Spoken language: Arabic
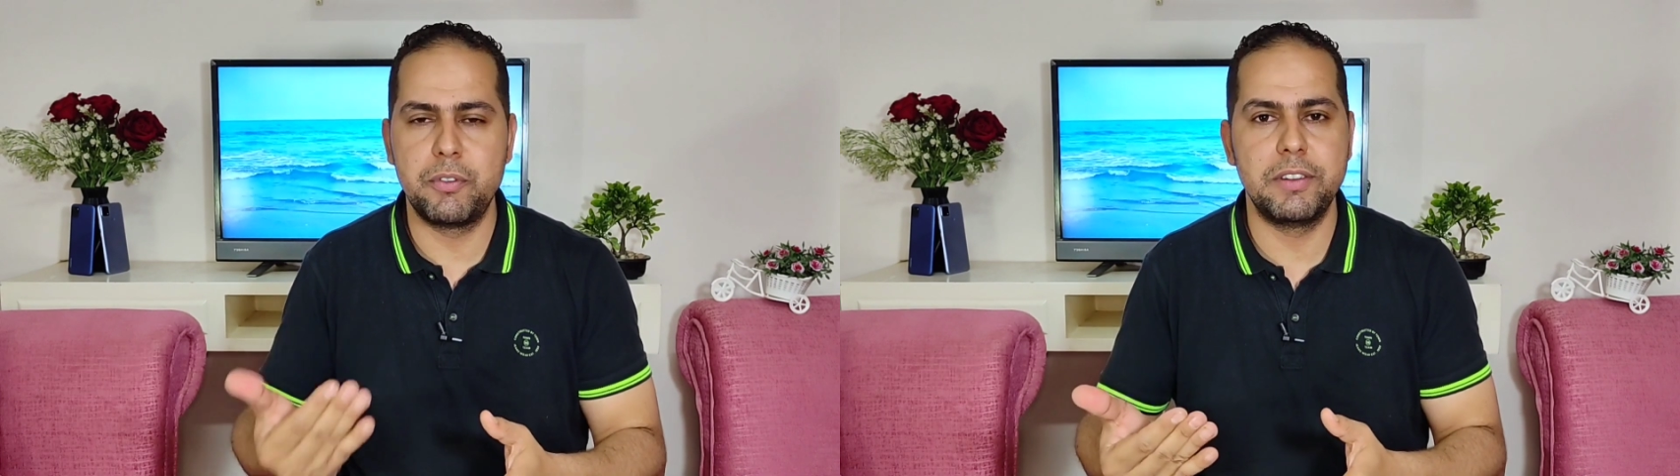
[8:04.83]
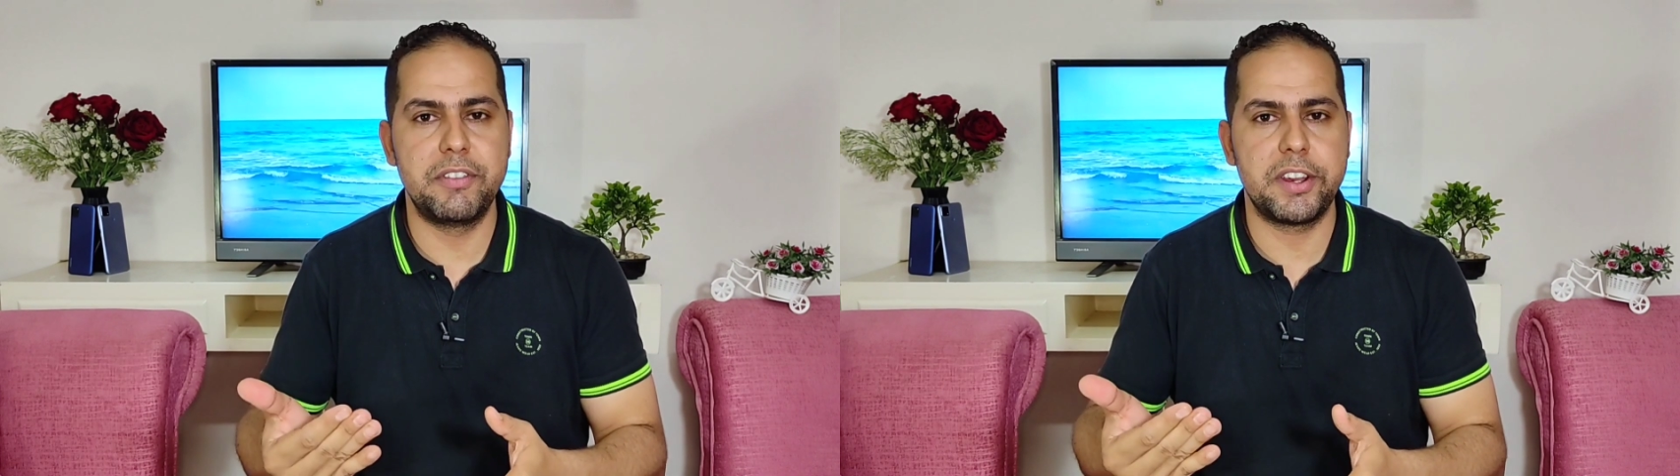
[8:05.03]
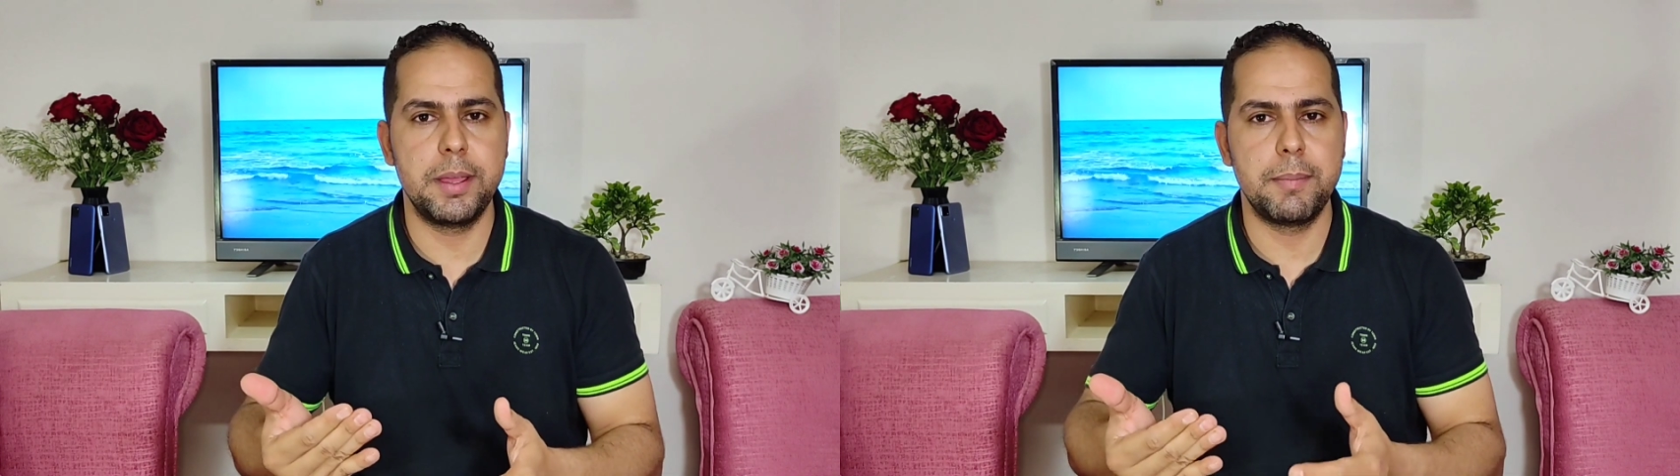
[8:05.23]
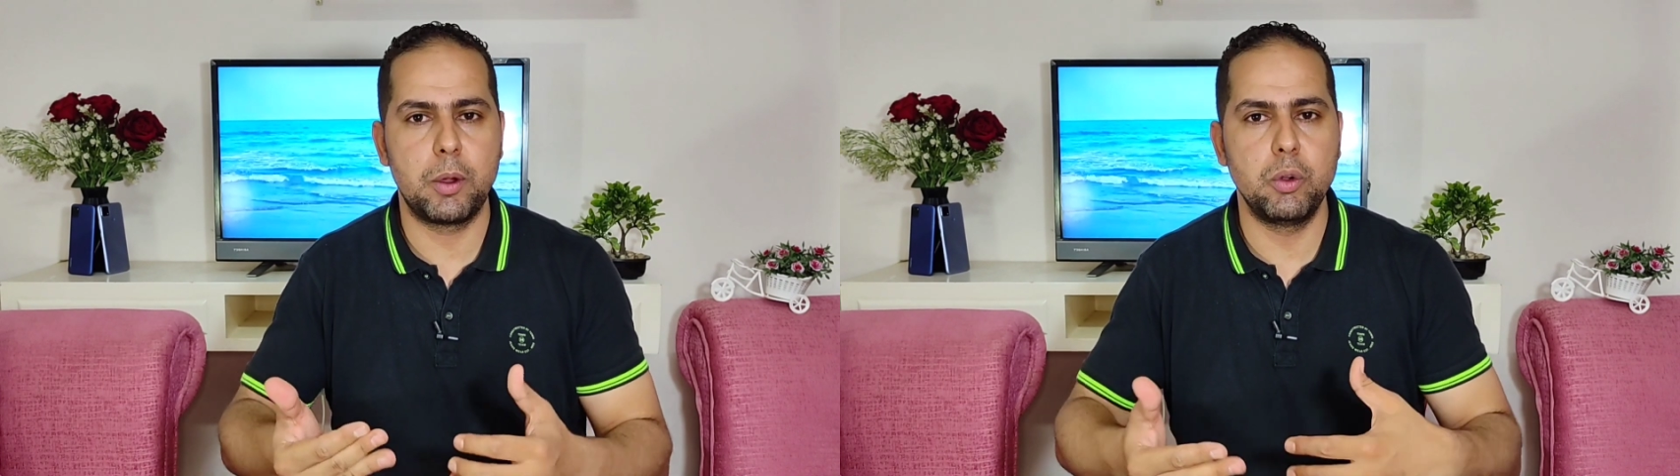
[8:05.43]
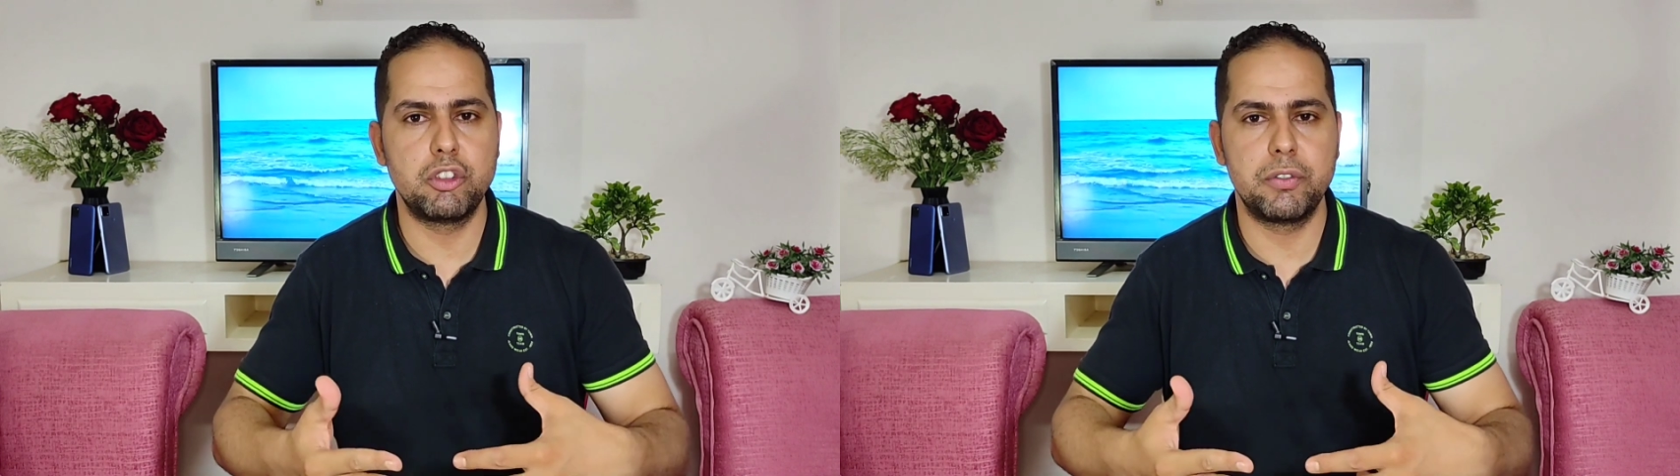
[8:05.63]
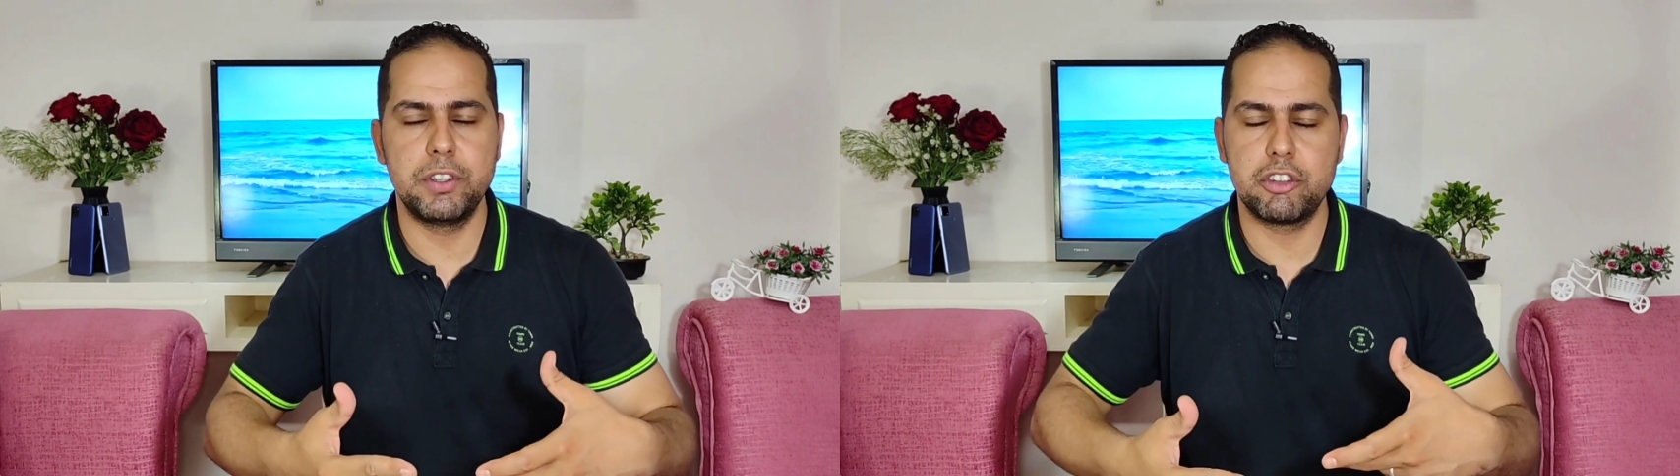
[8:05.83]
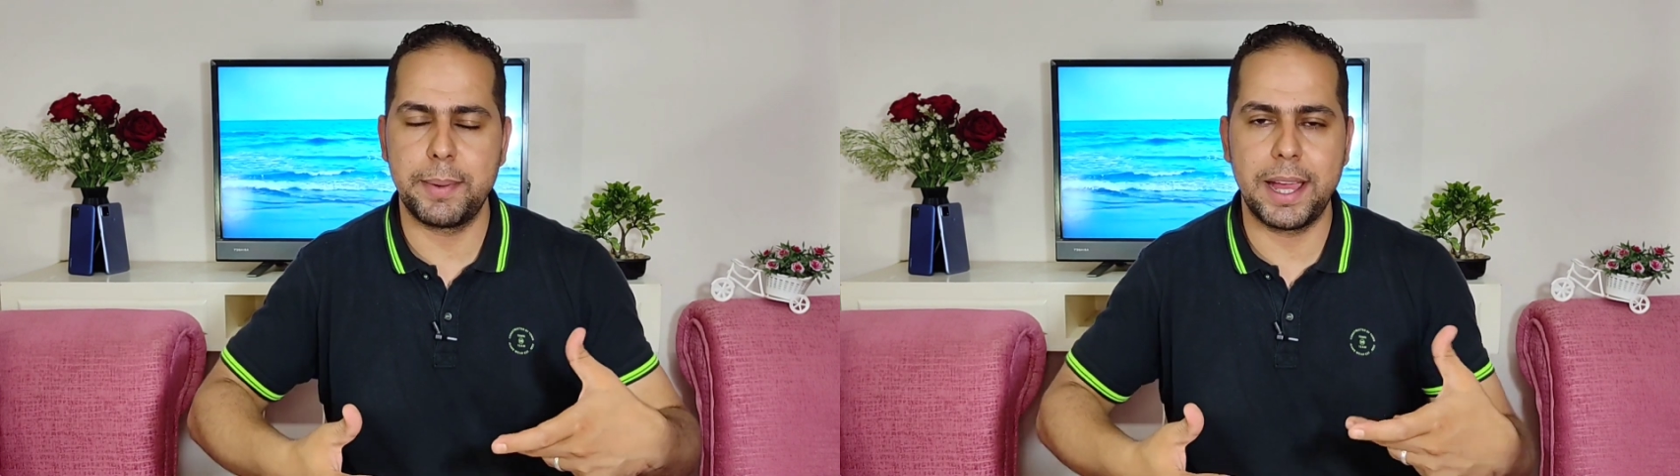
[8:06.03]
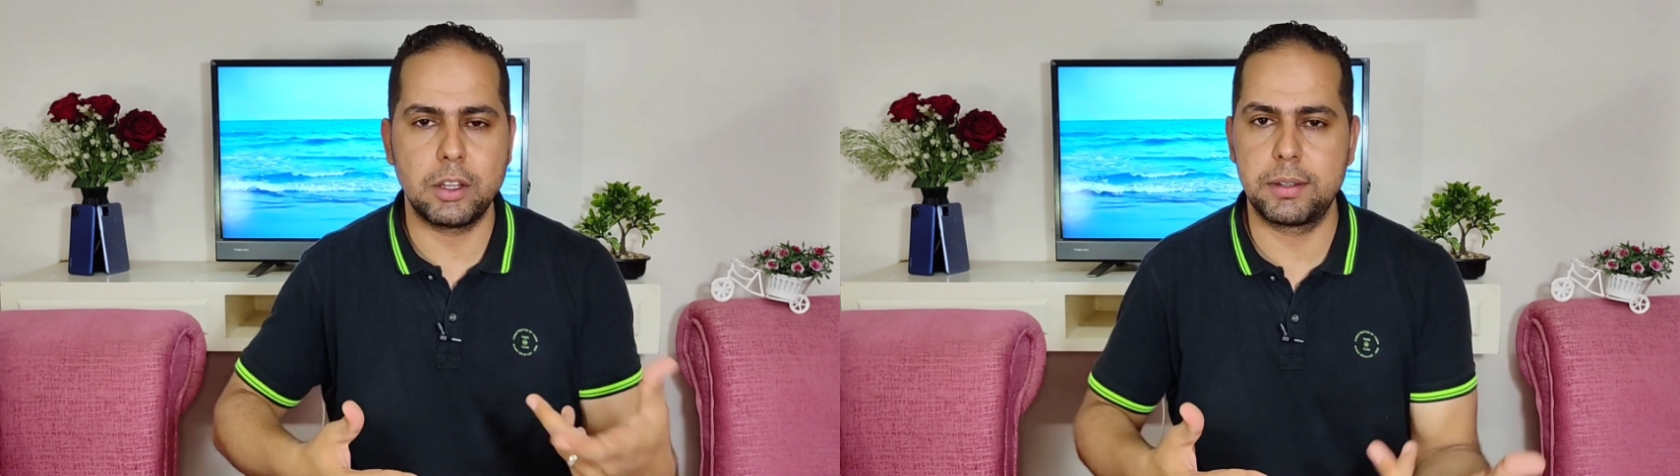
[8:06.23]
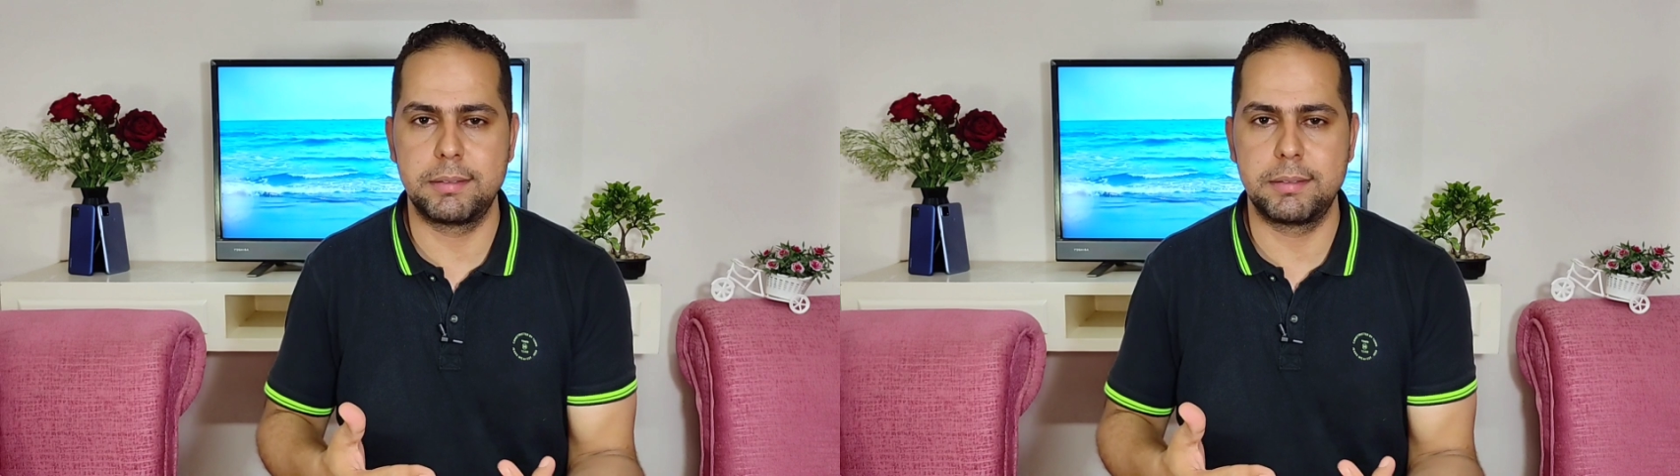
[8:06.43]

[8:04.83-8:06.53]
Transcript: في الفريم ما يكونش فيه شبكات